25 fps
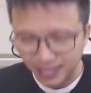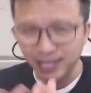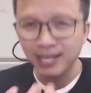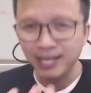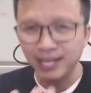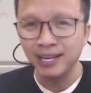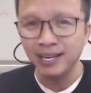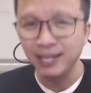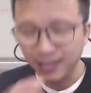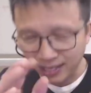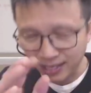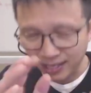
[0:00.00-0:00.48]

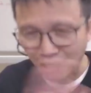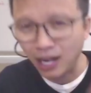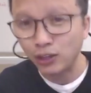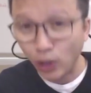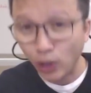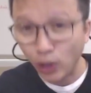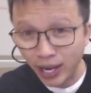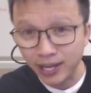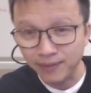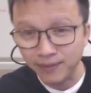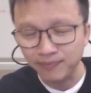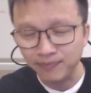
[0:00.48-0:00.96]
thì cái đó
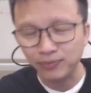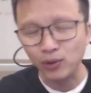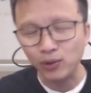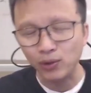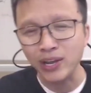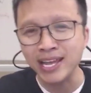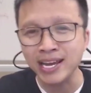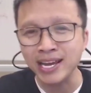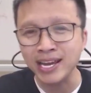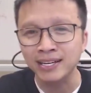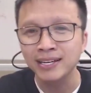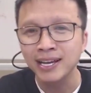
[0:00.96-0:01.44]
tùy. Tuy
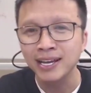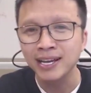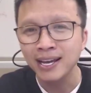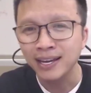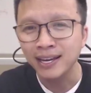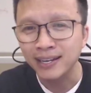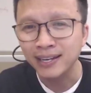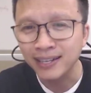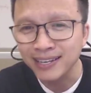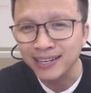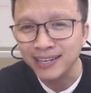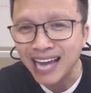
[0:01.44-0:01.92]
nhiên
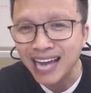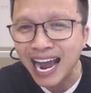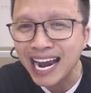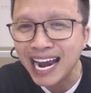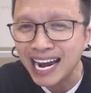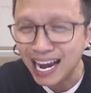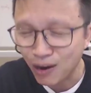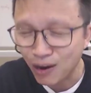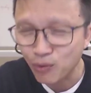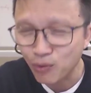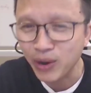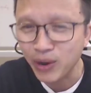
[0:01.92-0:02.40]
đây
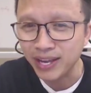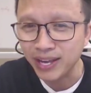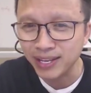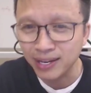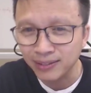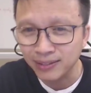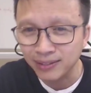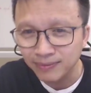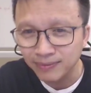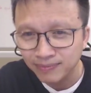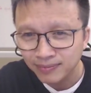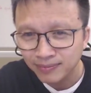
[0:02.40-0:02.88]
là nguyên nhân.
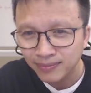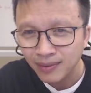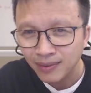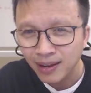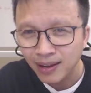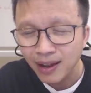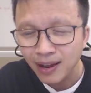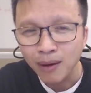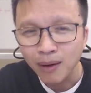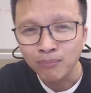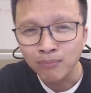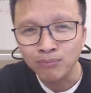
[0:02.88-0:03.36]

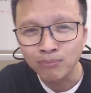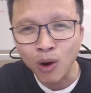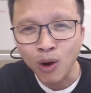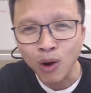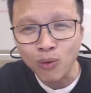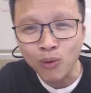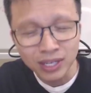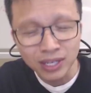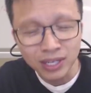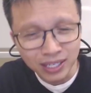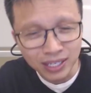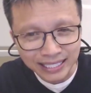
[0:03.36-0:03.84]

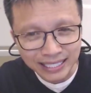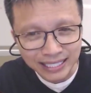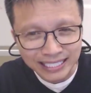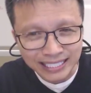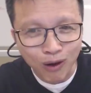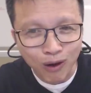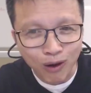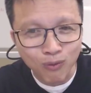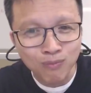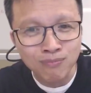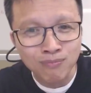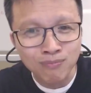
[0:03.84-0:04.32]
Một người
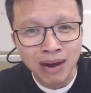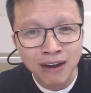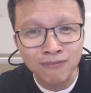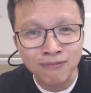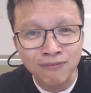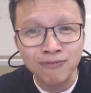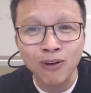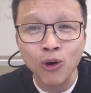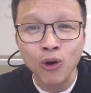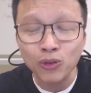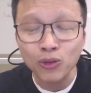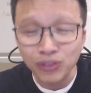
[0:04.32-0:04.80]
chồng mà
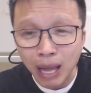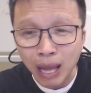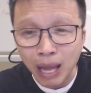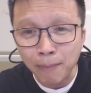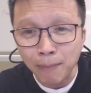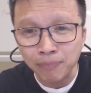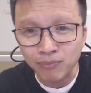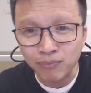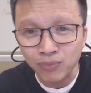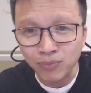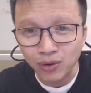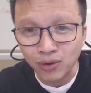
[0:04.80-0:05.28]
vô
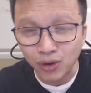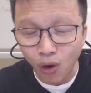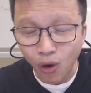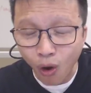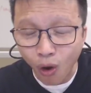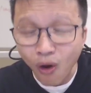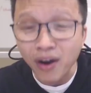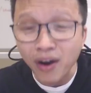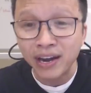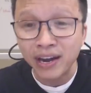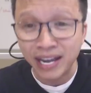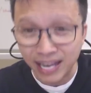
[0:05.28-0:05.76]
tâm
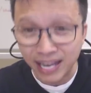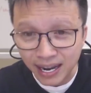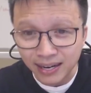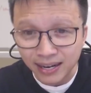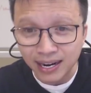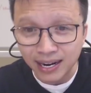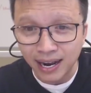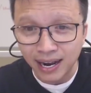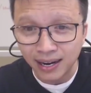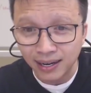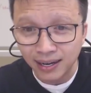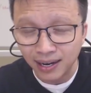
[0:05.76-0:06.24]
có nghĩa
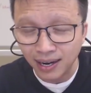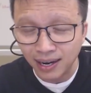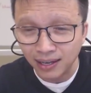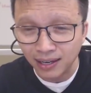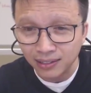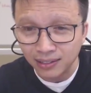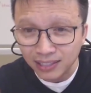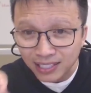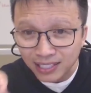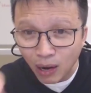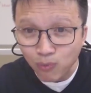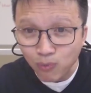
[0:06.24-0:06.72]
rằng ở
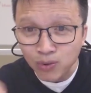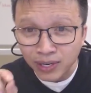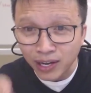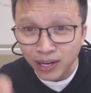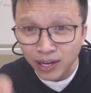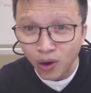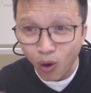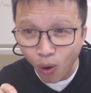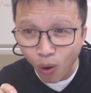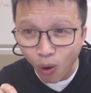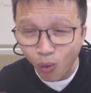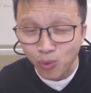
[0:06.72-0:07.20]
trong cái
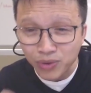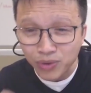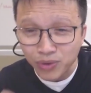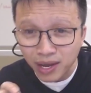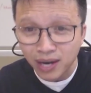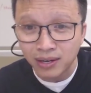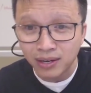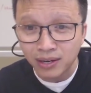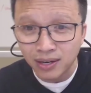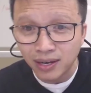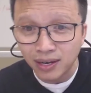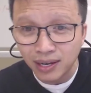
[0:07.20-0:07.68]
hôn
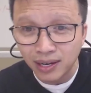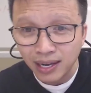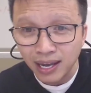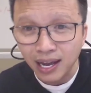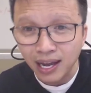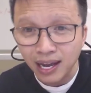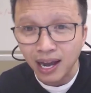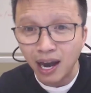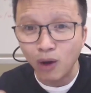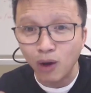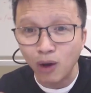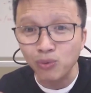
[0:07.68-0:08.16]
nhân đó,
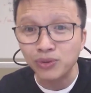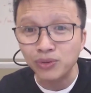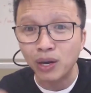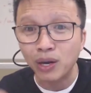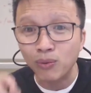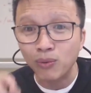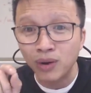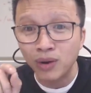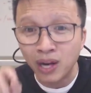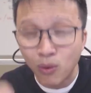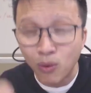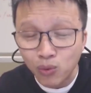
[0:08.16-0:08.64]
ông chồng
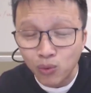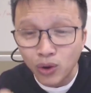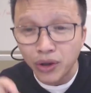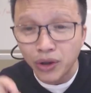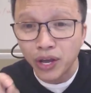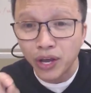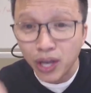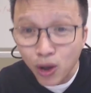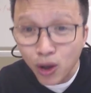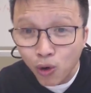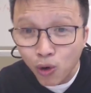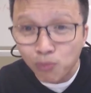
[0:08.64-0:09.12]
không có
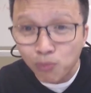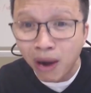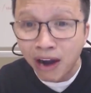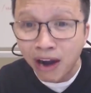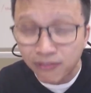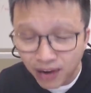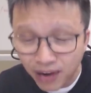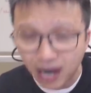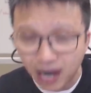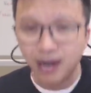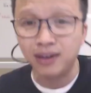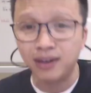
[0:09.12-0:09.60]
yêu bà
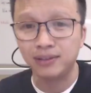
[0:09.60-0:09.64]
vợ.